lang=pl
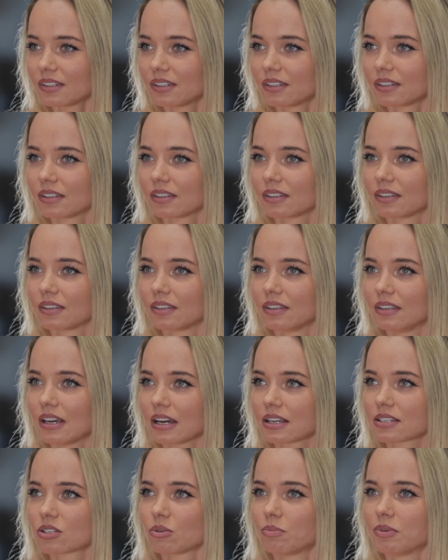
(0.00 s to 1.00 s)
E,
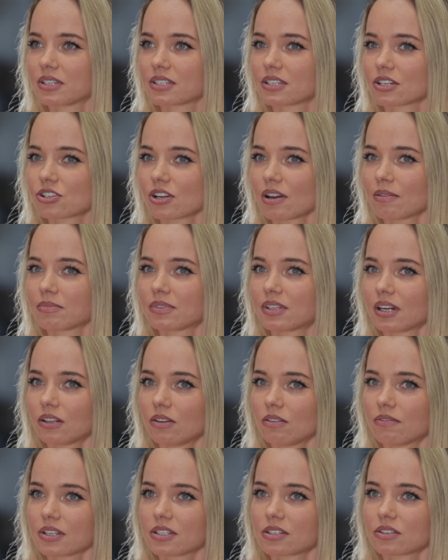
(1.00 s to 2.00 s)
jak sobie zaczęłam
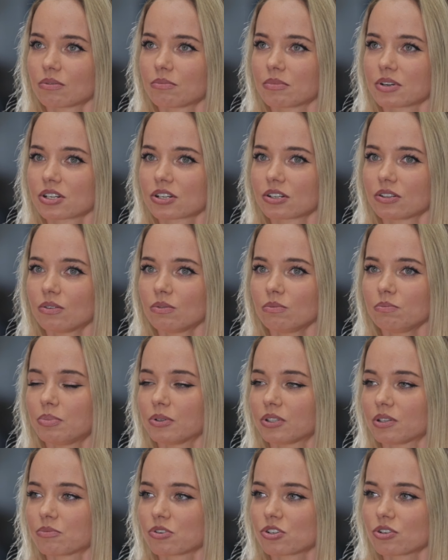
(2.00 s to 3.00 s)
trenować z tą maszyną,
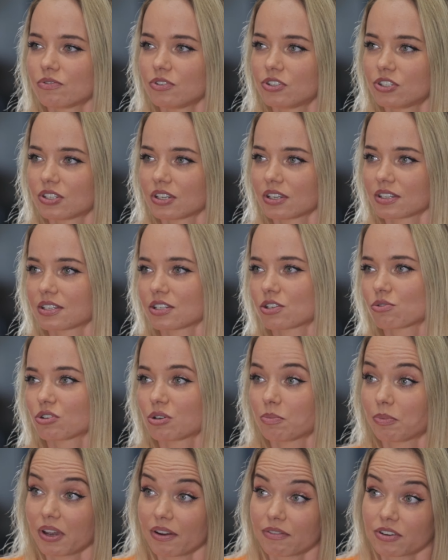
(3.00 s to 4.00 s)
potem oczywiście
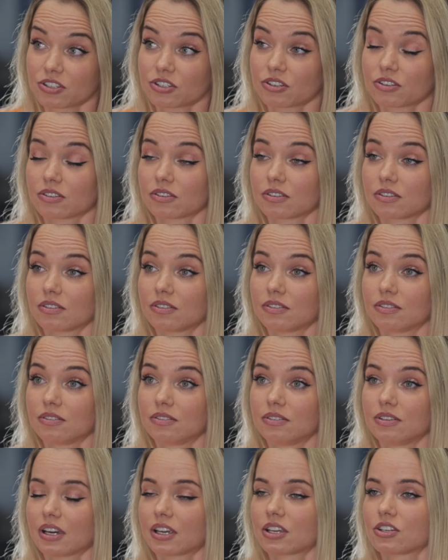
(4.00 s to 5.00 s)
zaczęły się pojawiać e,
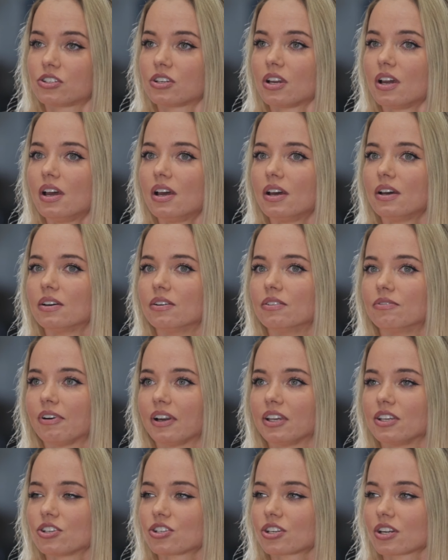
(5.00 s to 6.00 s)
jakieś
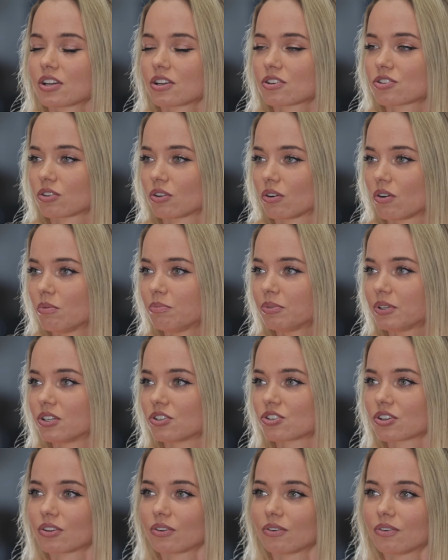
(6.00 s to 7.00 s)
fajniejsze, czy to
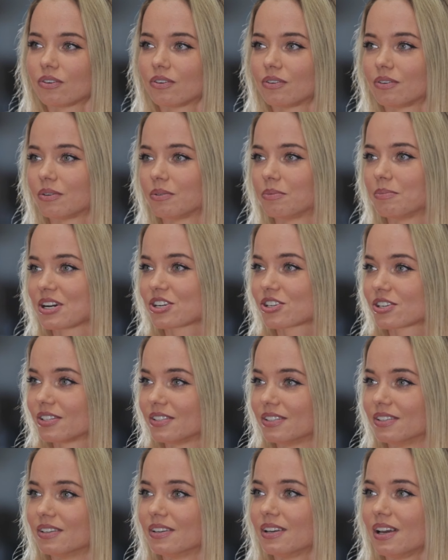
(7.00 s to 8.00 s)
gąbki, czy to
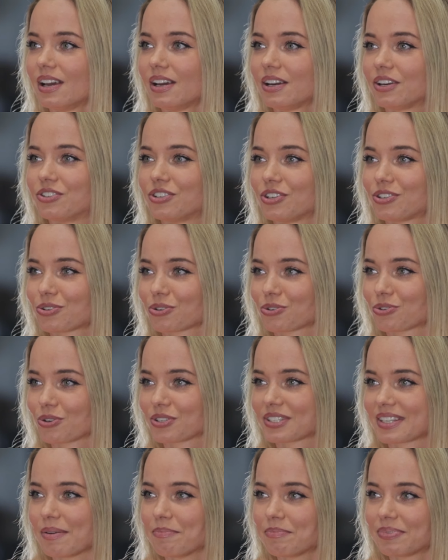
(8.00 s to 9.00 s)
maszyny, gdzieś coś
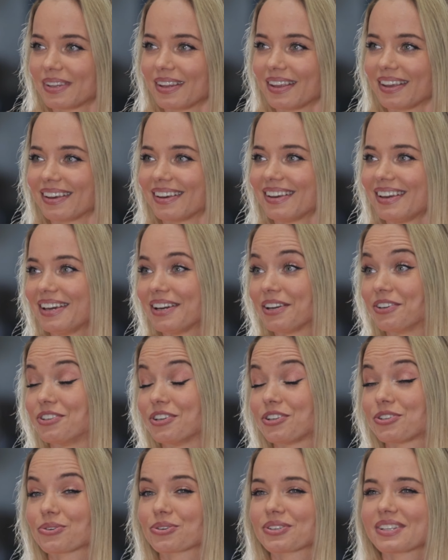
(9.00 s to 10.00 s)
dostępne,
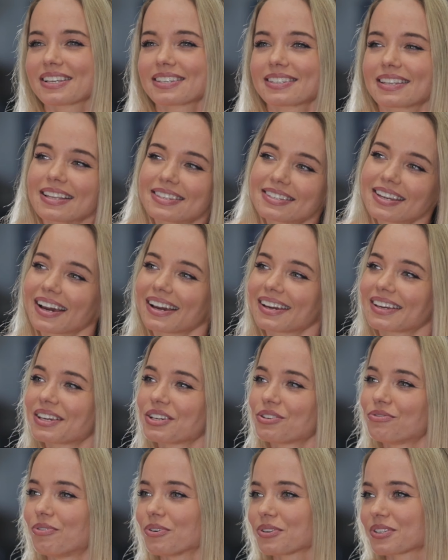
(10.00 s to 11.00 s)
gdzieś coś na stacjach,
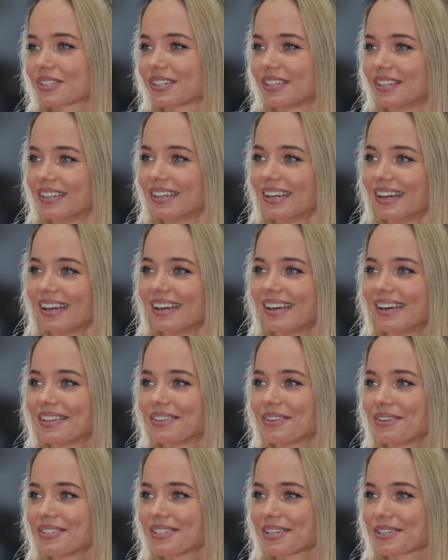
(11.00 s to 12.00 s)
jakieś woski.
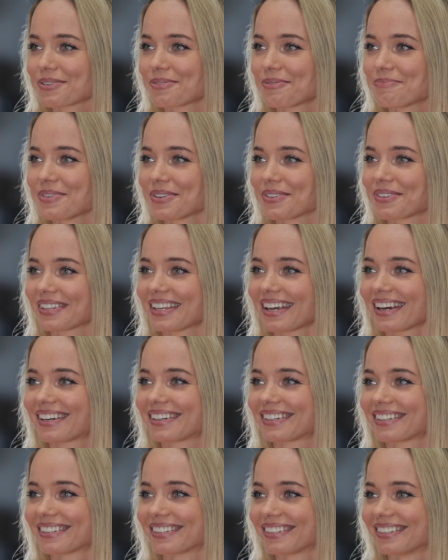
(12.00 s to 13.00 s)
No i zaczęło mnie to tak
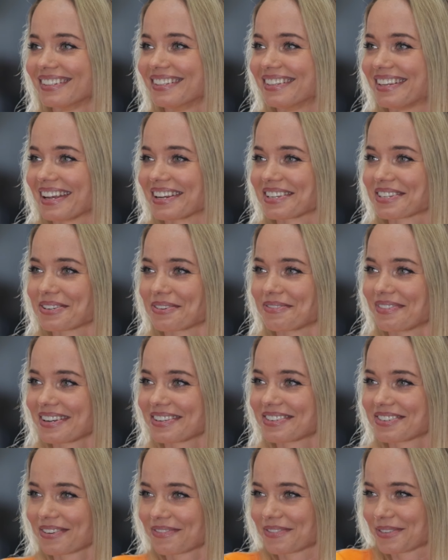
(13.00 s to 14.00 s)
e,
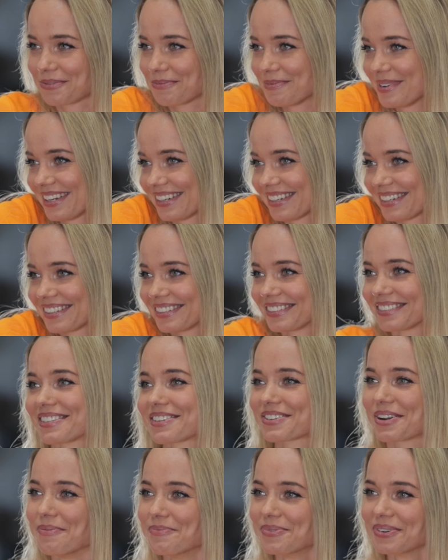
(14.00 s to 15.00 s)
interesować, że w sumie
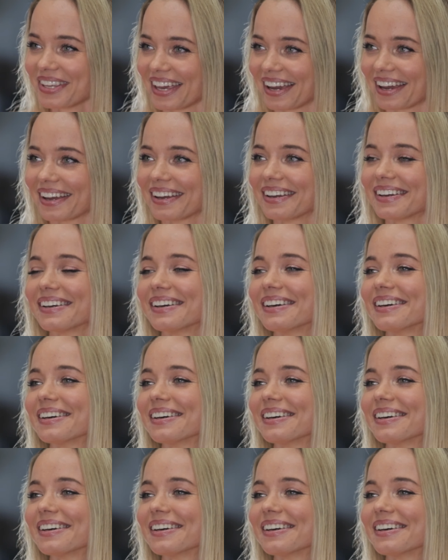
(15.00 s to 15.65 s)
czemu nie?